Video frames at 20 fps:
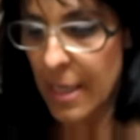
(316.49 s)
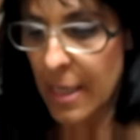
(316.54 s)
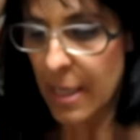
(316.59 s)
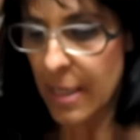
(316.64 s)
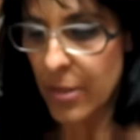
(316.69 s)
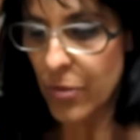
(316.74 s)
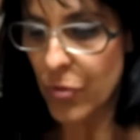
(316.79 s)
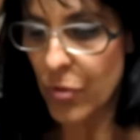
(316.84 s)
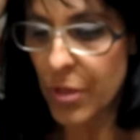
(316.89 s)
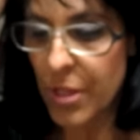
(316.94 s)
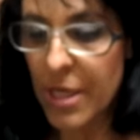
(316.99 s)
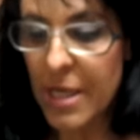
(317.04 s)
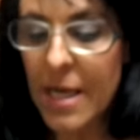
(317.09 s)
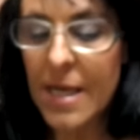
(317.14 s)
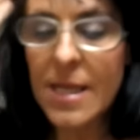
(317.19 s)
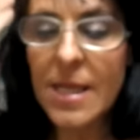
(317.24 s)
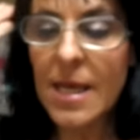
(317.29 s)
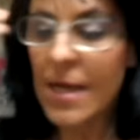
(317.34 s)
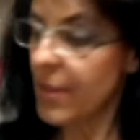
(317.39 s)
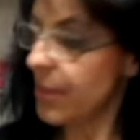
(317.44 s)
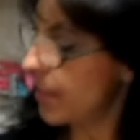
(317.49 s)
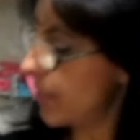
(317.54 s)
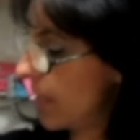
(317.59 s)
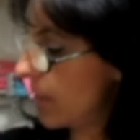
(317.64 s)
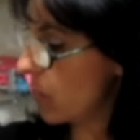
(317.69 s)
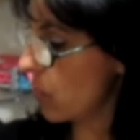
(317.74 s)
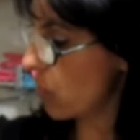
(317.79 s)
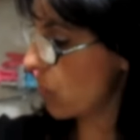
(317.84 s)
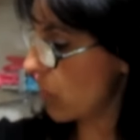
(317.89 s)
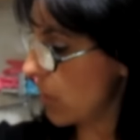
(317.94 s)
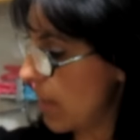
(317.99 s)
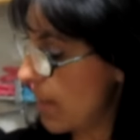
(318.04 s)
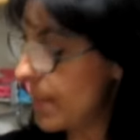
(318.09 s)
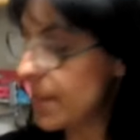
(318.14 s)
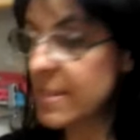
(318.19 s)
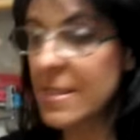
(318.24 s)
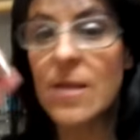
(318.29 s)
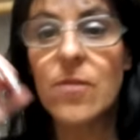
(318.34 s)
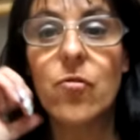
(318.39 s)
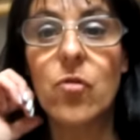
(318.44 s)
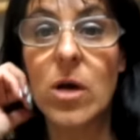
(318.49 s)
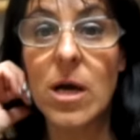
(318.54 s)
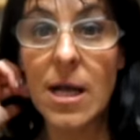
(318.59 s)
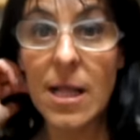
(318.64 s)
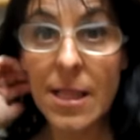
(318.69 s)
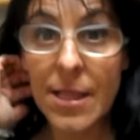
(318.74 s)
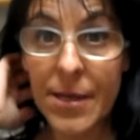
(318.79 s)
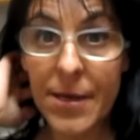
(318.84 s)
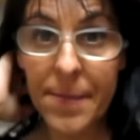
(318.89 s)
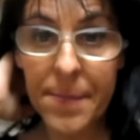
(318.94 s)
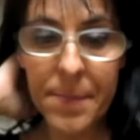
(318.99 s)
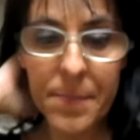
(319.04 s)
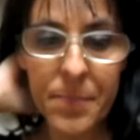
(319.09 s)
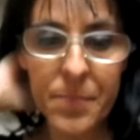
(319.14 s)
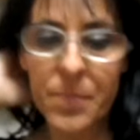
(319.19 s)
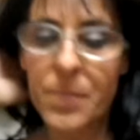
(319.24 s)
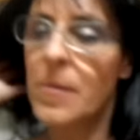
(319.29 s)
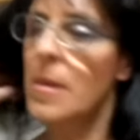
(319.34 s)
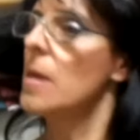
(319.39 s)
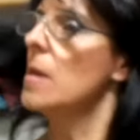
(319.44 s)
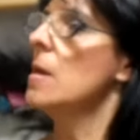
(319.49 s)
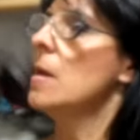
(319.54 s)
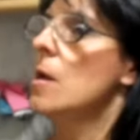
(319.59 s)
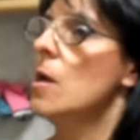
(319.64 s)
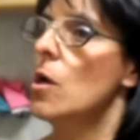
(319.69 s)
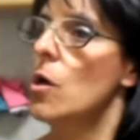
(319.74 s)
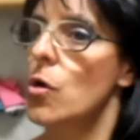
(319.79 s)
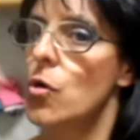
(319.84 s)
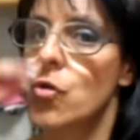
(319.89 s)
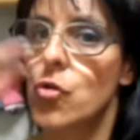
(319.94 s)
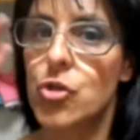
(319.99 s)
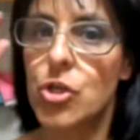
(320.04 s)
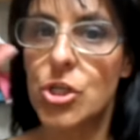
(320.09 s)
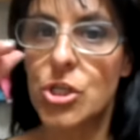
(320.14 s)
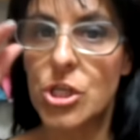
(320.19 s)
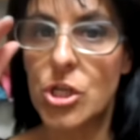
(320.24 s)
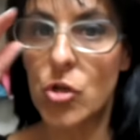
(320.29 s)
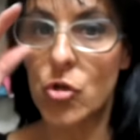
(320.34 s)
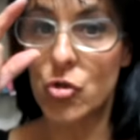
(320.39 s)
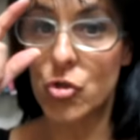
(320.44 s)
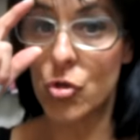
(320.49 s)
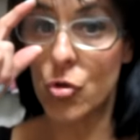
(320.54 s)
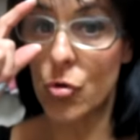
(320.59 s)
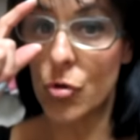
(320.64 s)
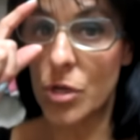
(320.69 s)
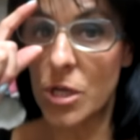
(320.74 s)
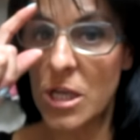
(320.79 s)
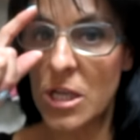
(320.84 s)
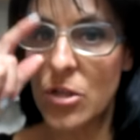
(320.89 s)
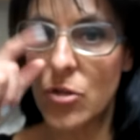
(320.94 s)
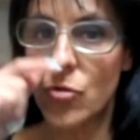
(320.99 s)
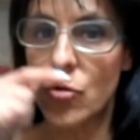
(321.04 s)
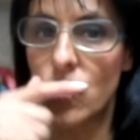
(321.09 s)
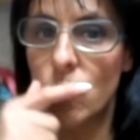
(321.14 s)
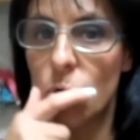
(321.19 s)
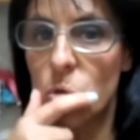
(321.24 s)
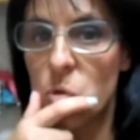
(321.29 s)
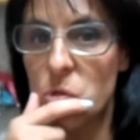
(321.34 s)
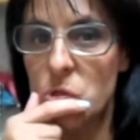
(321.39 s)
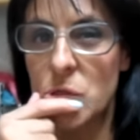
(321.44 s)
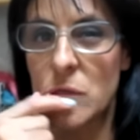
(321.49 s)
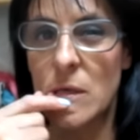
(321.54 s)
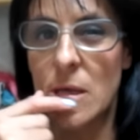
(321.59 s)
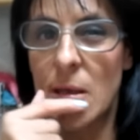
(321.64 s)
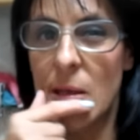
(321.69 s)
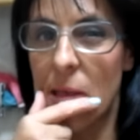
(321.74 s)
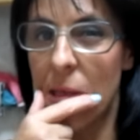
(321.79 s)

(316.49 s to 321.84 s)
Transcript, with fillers: Entonces quería hacer algo con la masa de hojaldre, no sé si los conitos